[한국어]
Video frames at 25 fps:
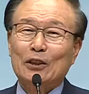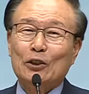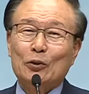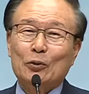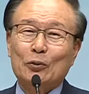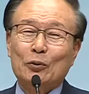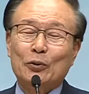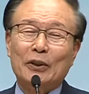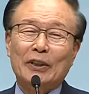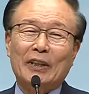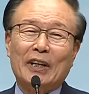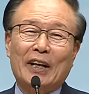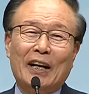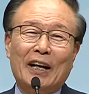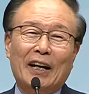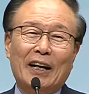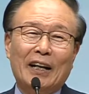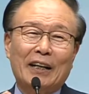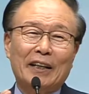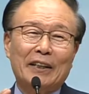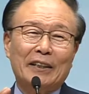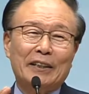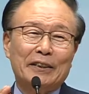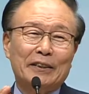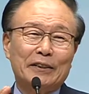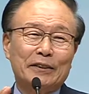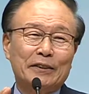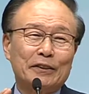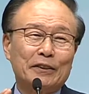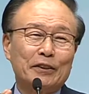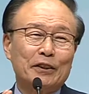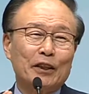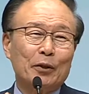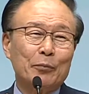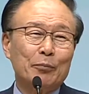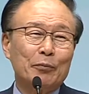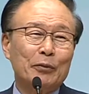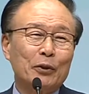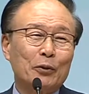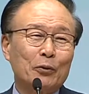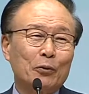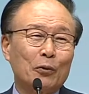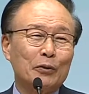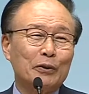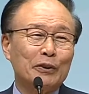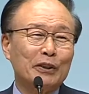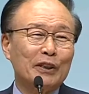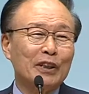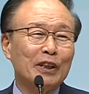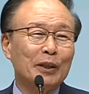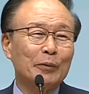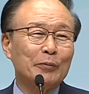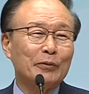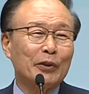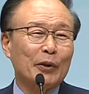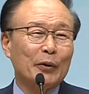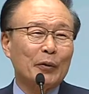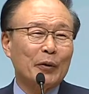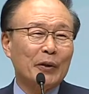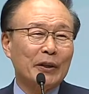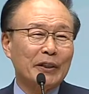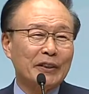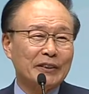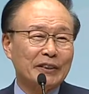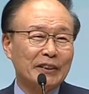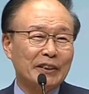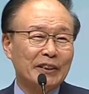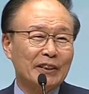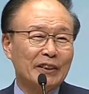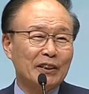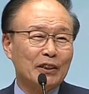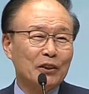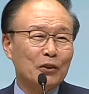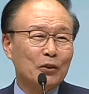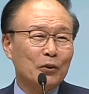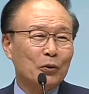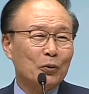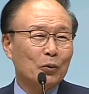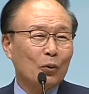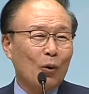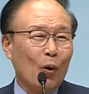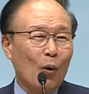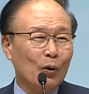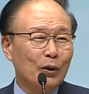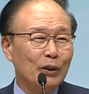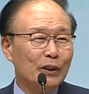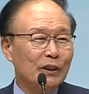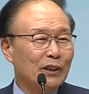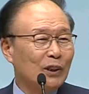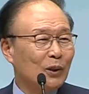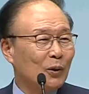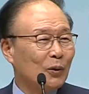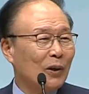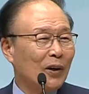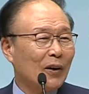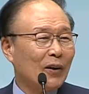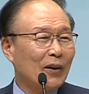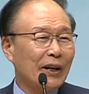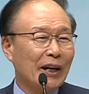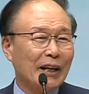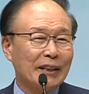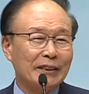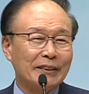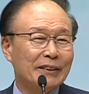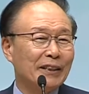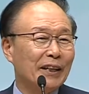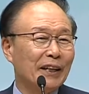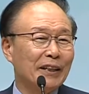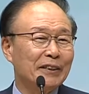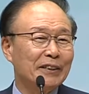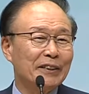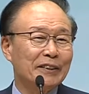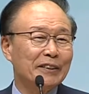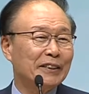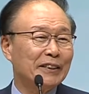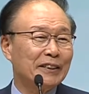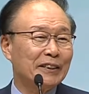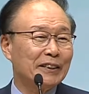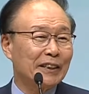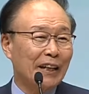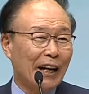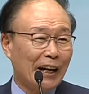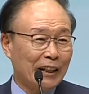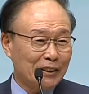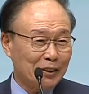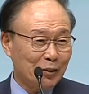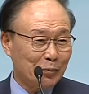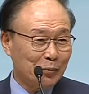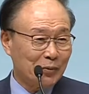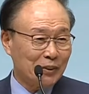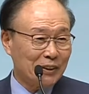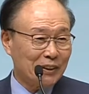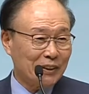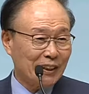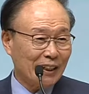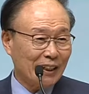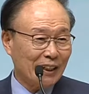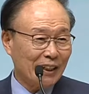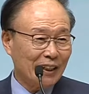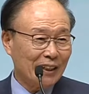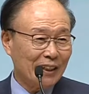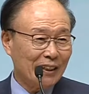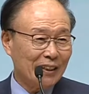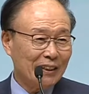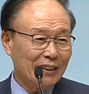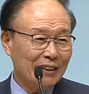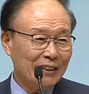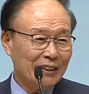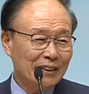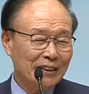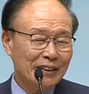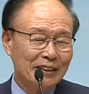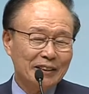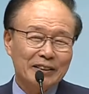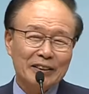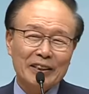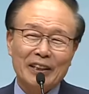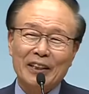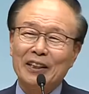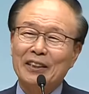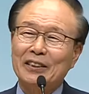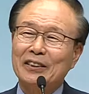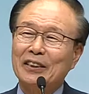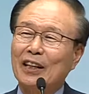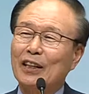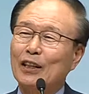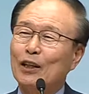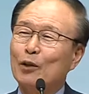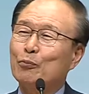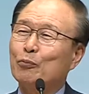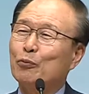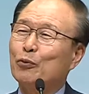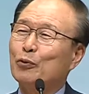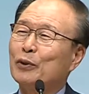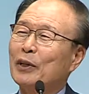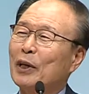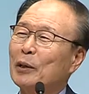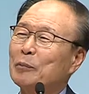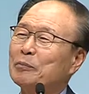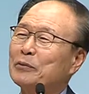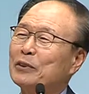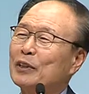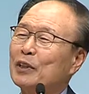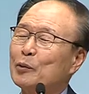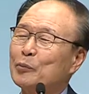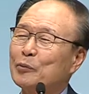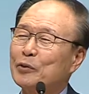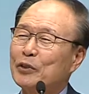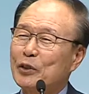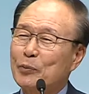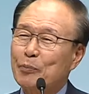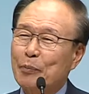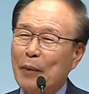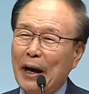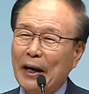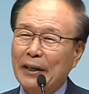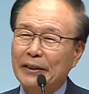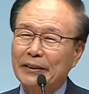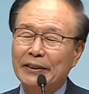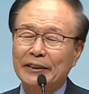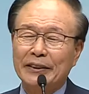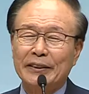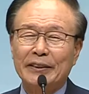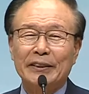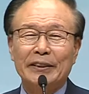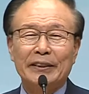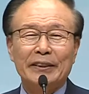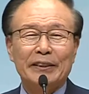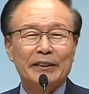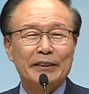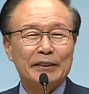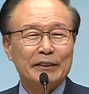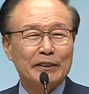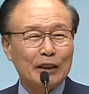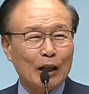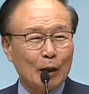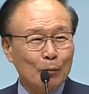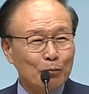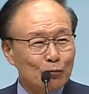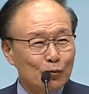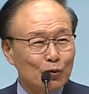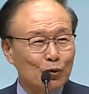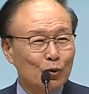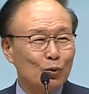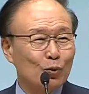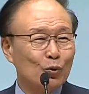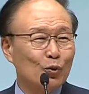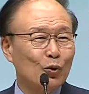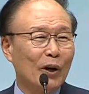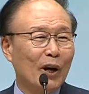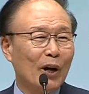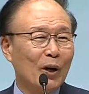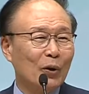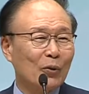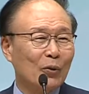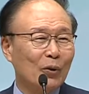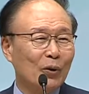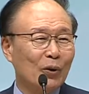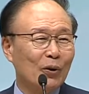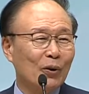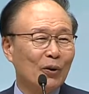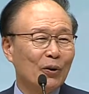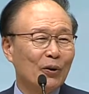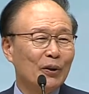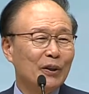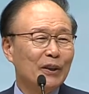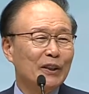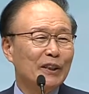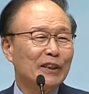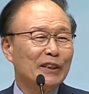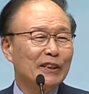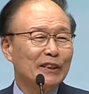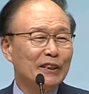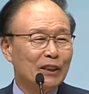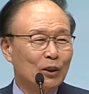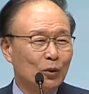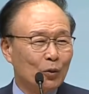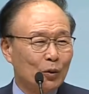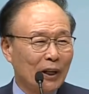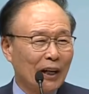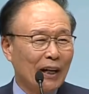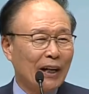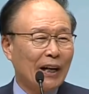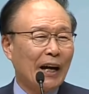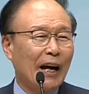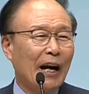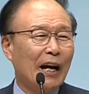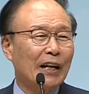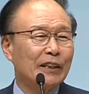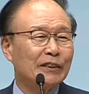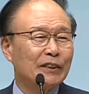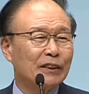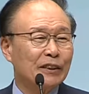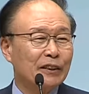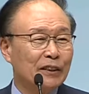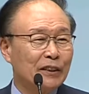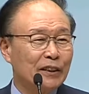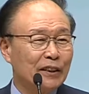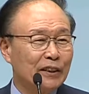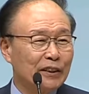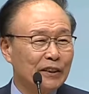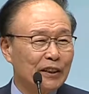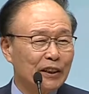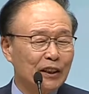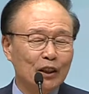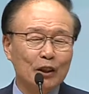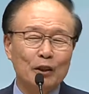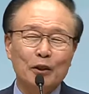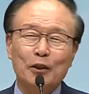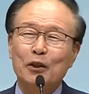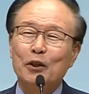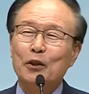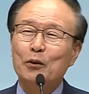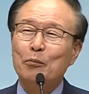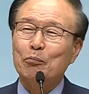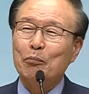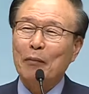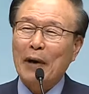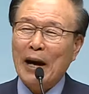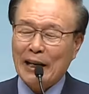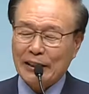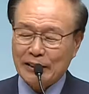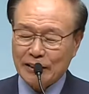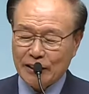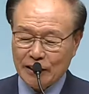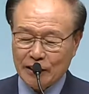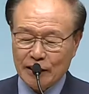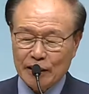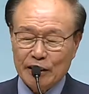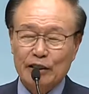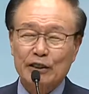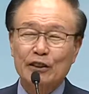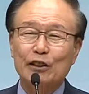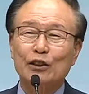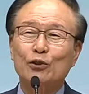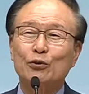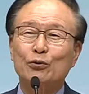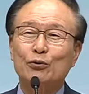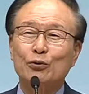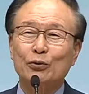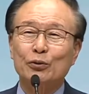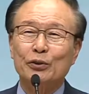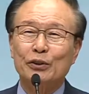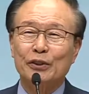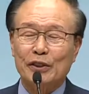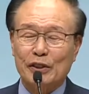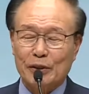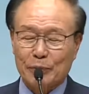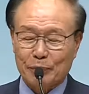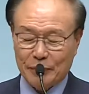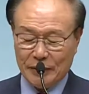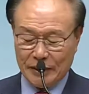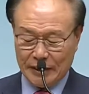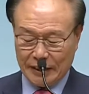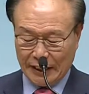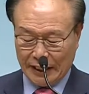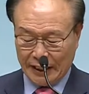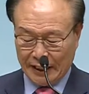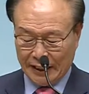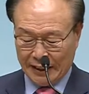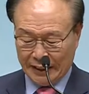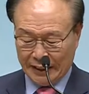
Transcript: 우리가 재밌고 즐겁다고 해서 꼭 영원한 가치가 있는 일은 아닙니다. 때를 따라 부담스럽지만 참 중요하고 영원한 가치 있는 일들이 많이 있을 수 있습니다.